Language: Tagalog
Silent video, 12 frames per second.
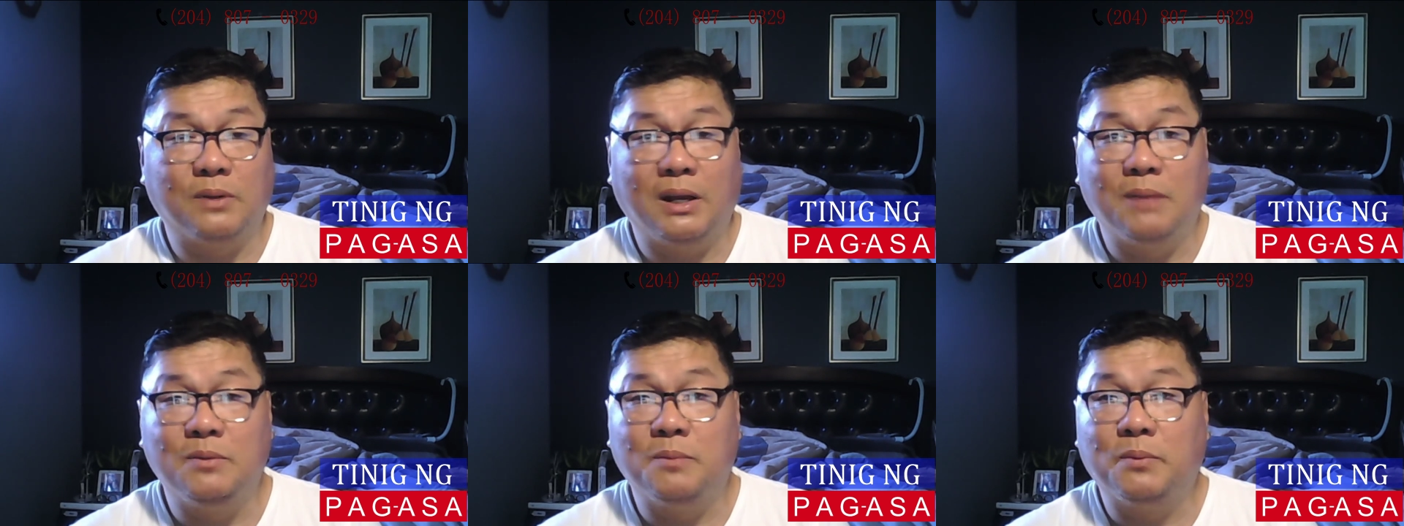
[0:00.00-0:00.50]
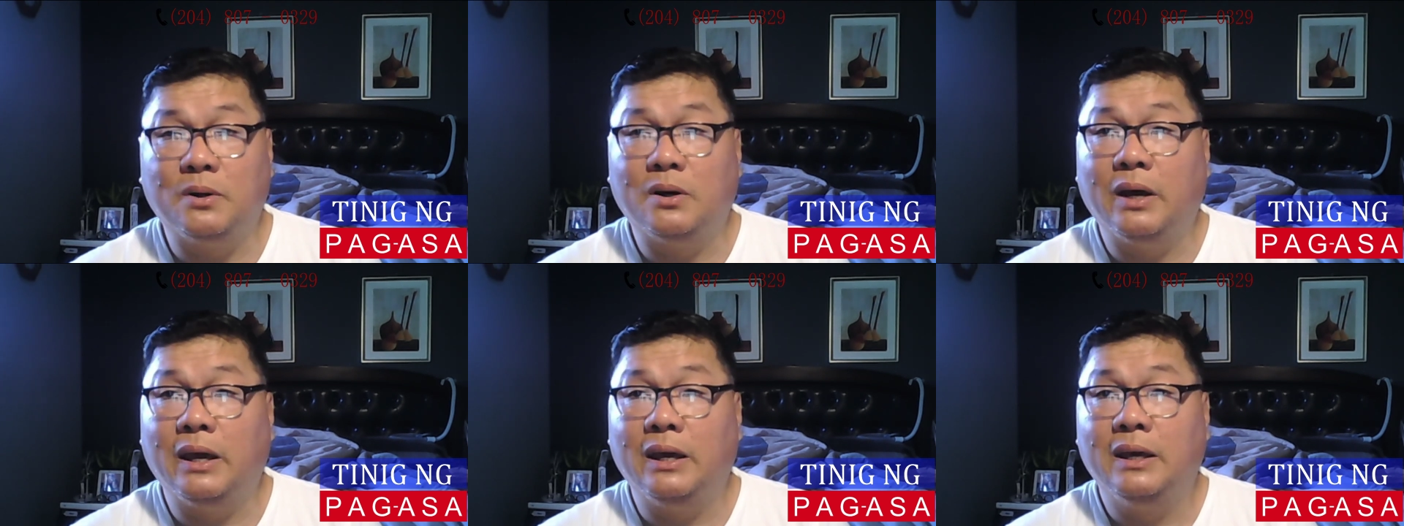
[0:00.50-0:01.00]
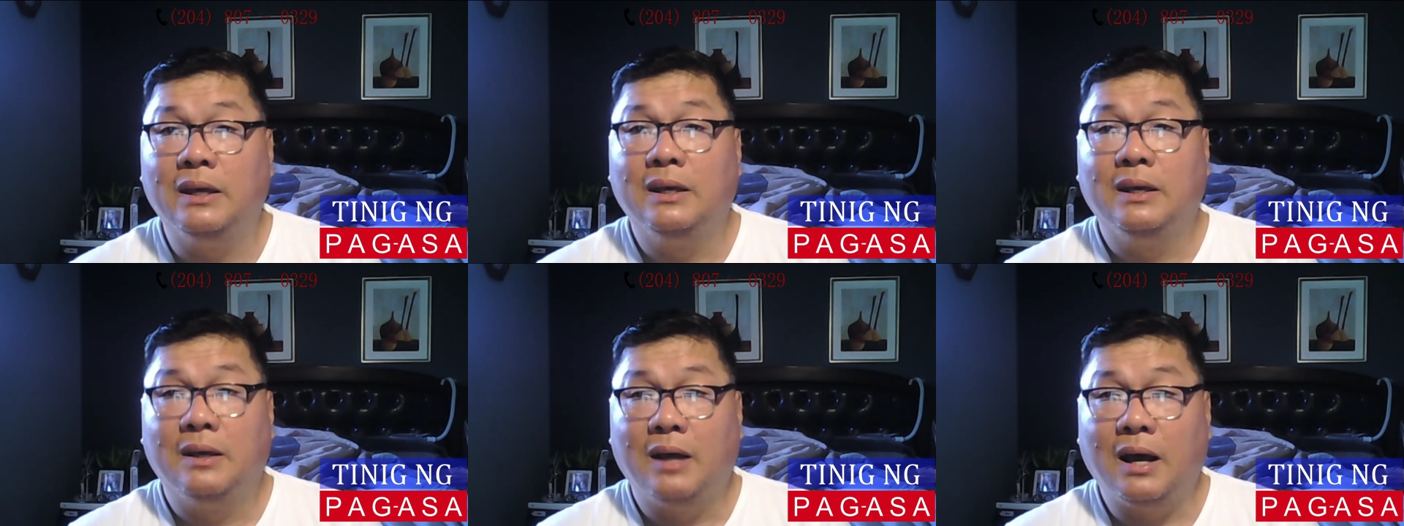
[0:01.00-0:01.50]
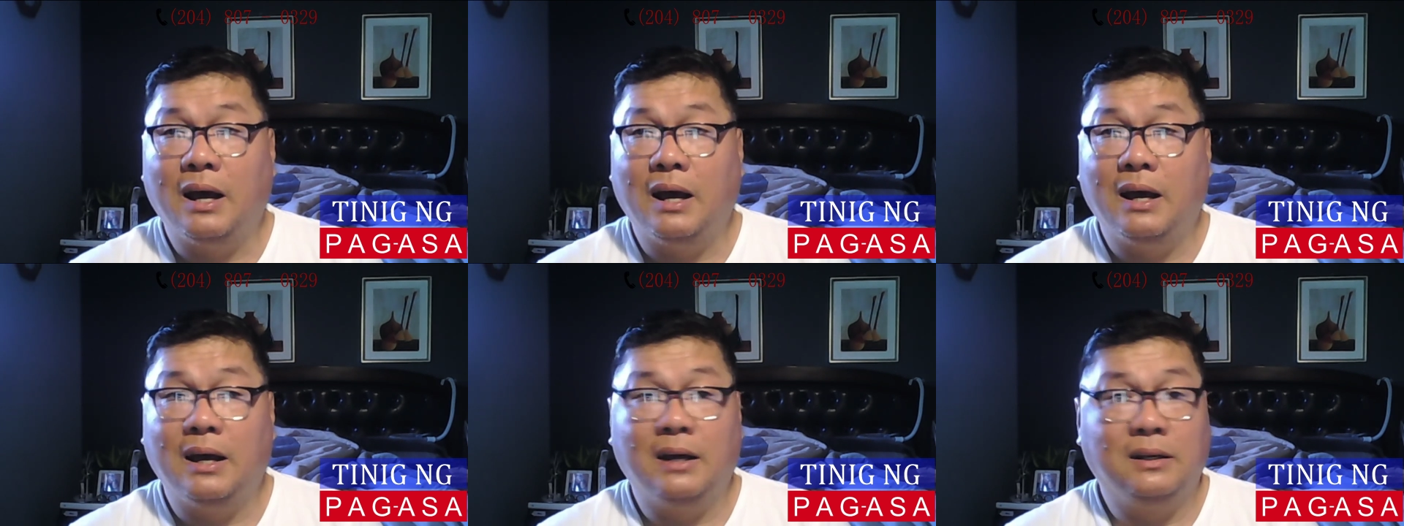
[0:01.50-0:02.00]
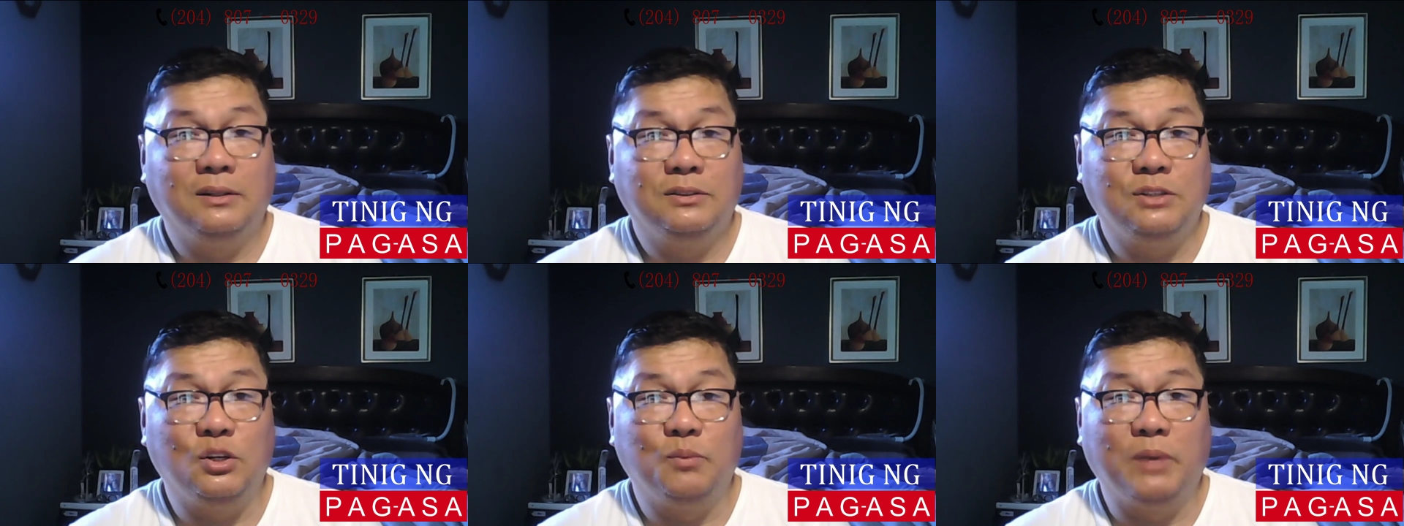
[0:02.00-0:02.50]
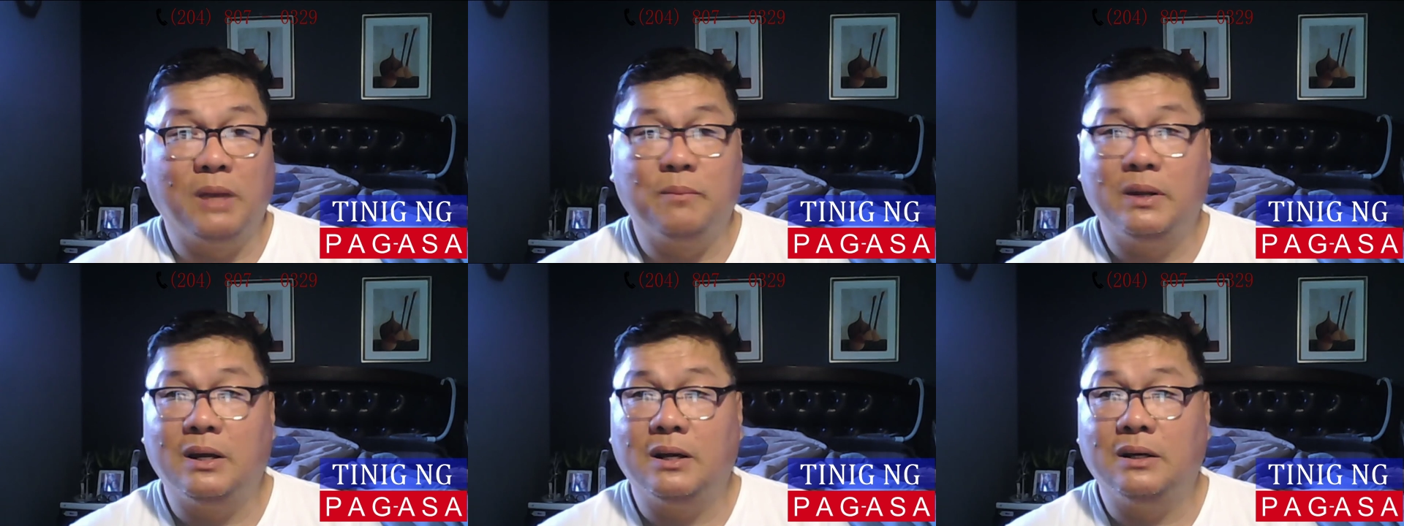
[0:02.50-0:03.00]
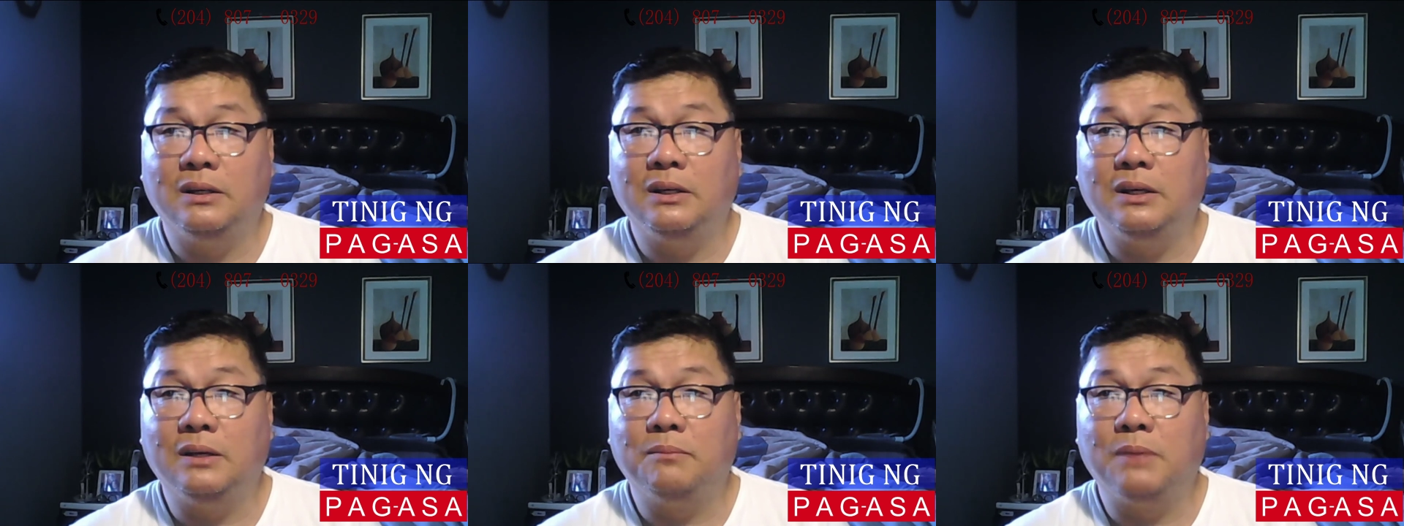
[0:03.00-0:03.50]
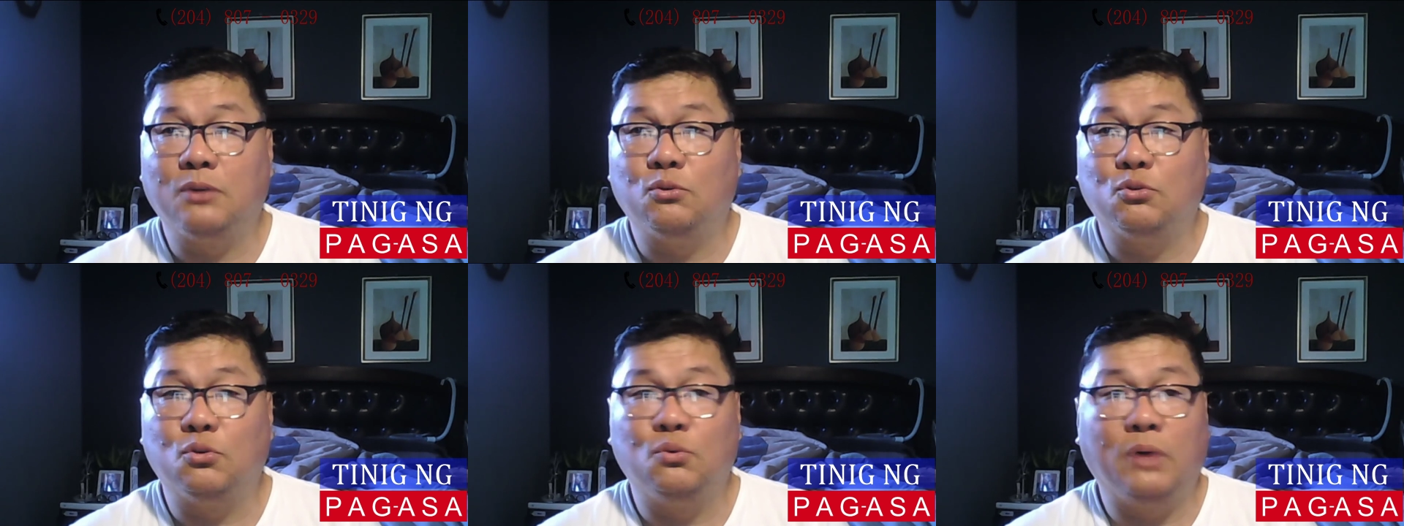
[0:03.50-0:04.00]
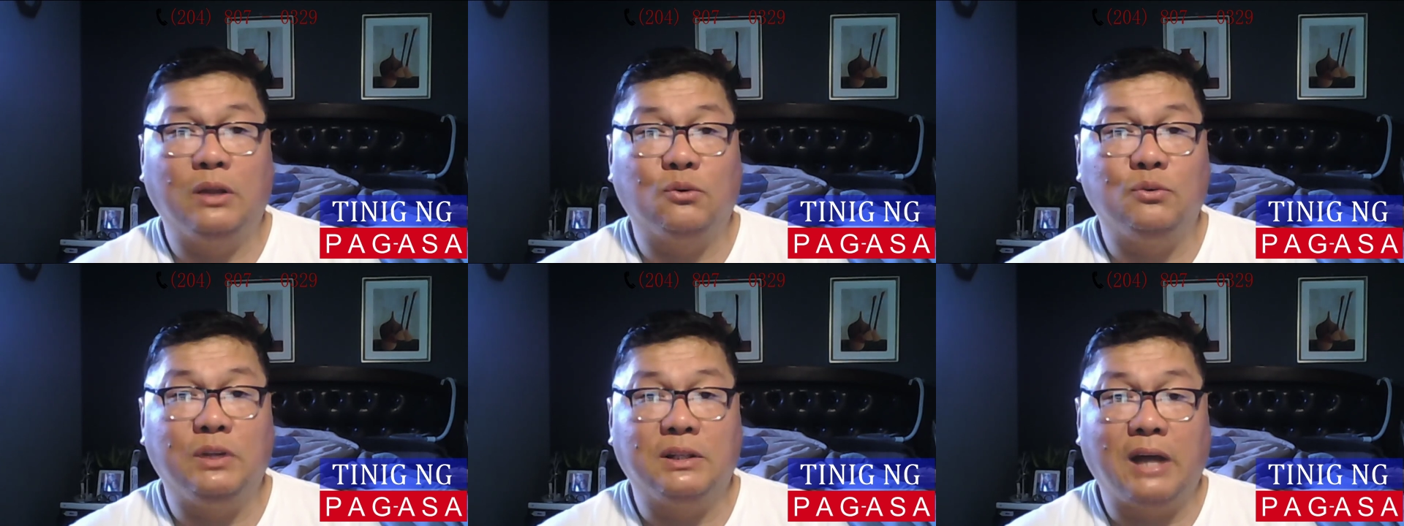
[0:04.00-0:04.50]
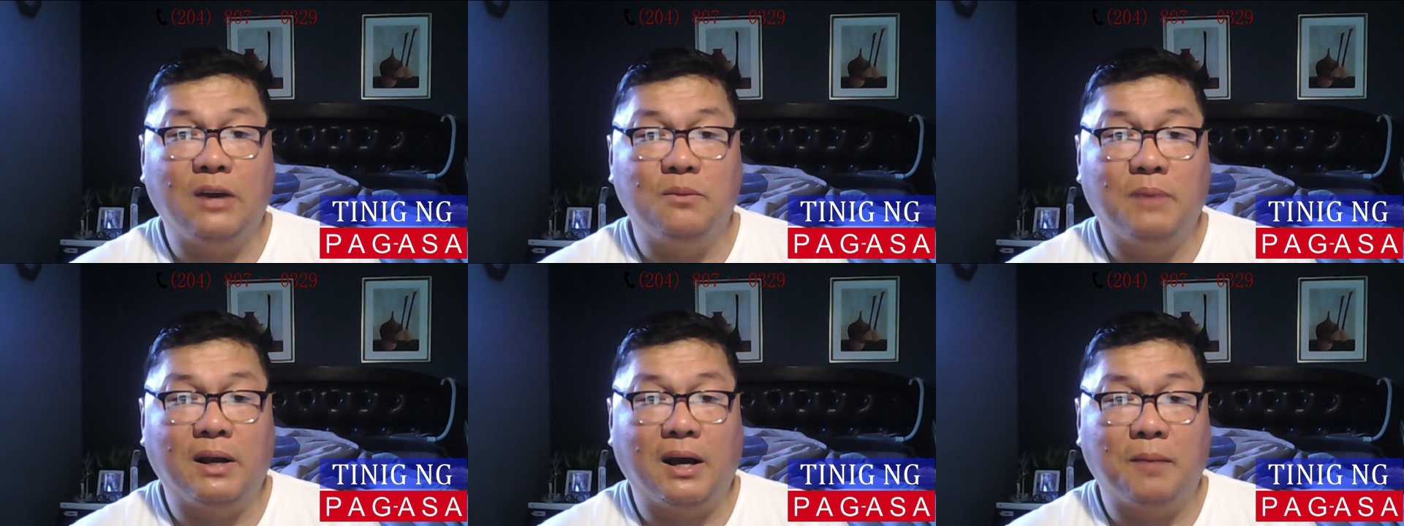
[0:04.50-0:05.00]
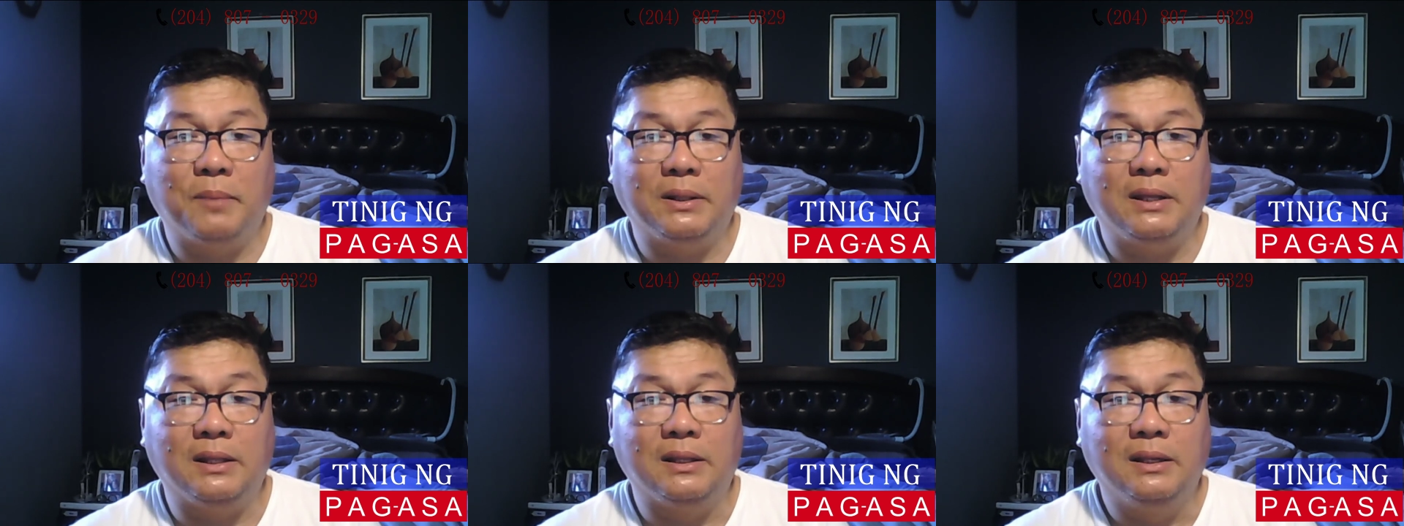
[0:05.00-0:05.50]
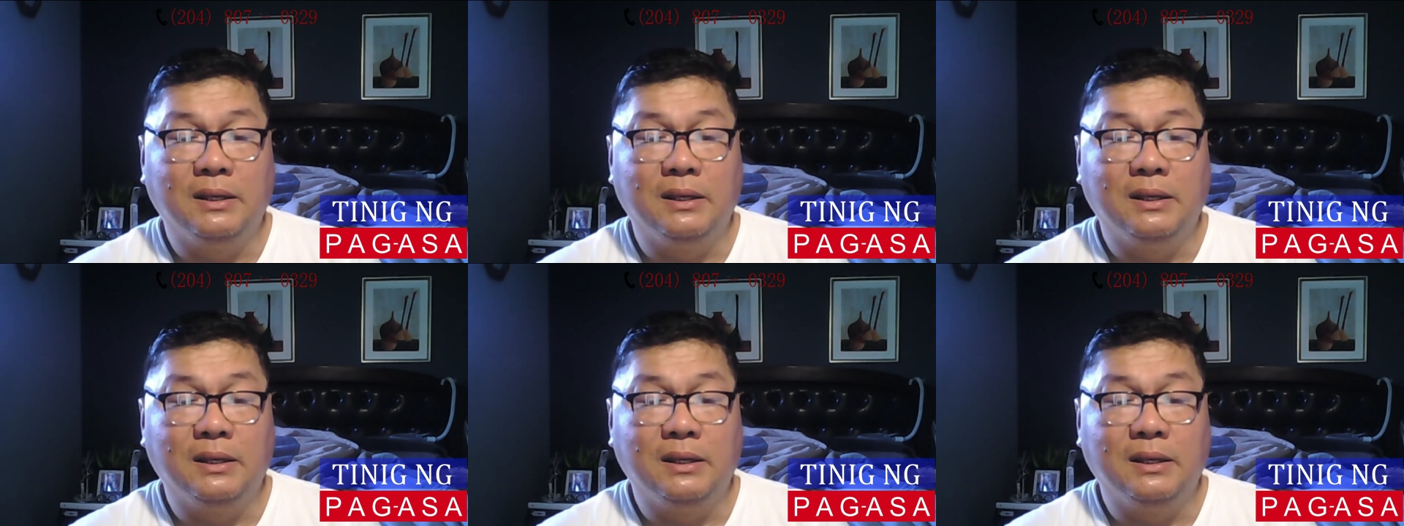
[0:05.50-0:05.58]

Alam niyo po ay uh, sino ba naman ang magtutulungan kung kundi tayong magkakapatid.